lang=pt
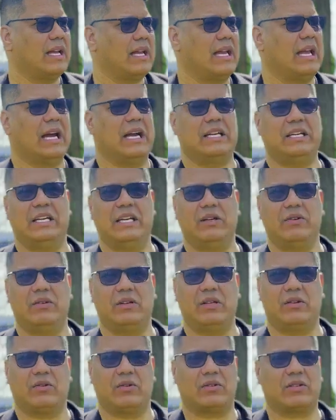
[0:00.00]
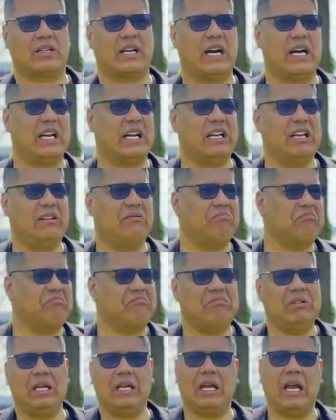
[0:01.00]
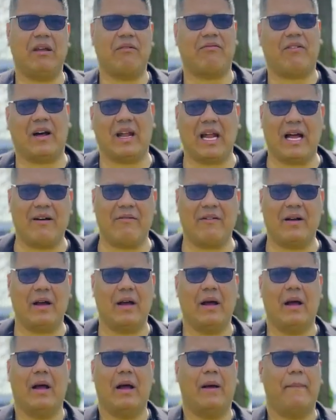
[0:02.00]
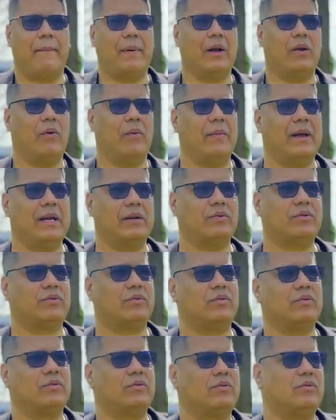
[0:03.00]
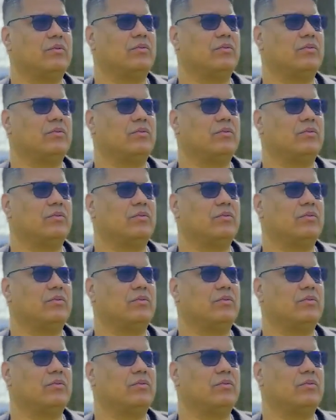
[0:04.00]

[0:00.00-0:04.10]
Giardino de Toscana ninguém falava, pelo menos